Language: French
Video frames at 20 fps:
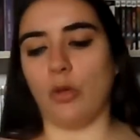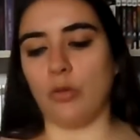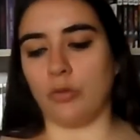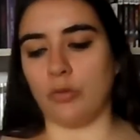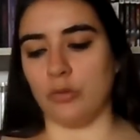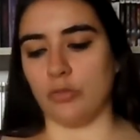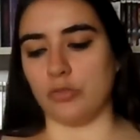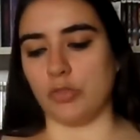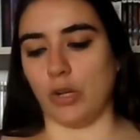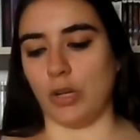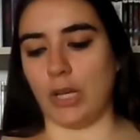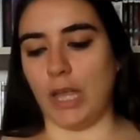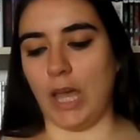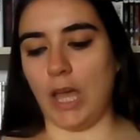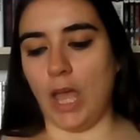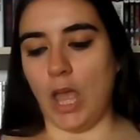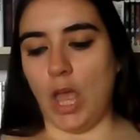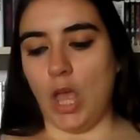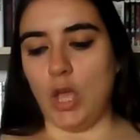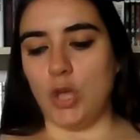dans ce
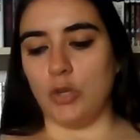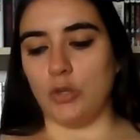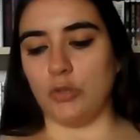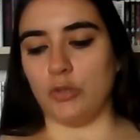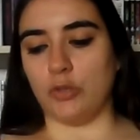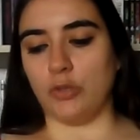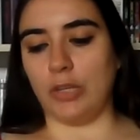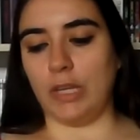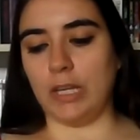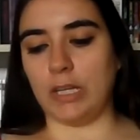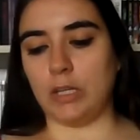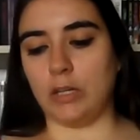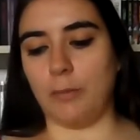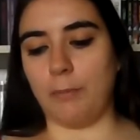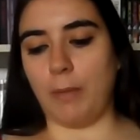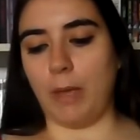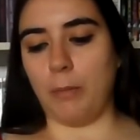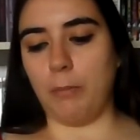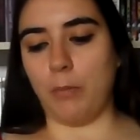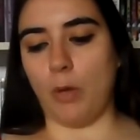genre-là, je l'ai
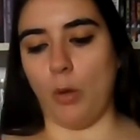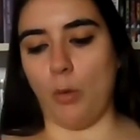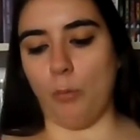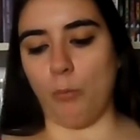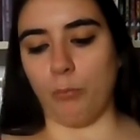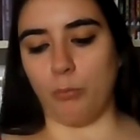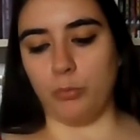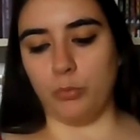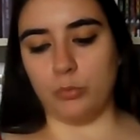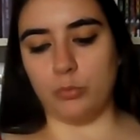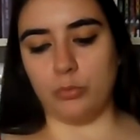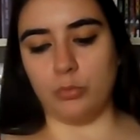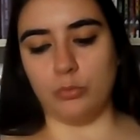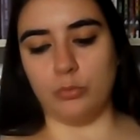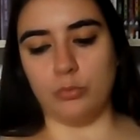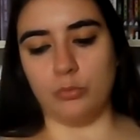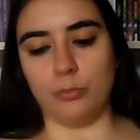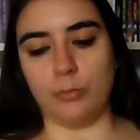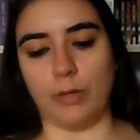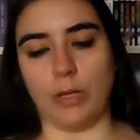quand même beaucoup,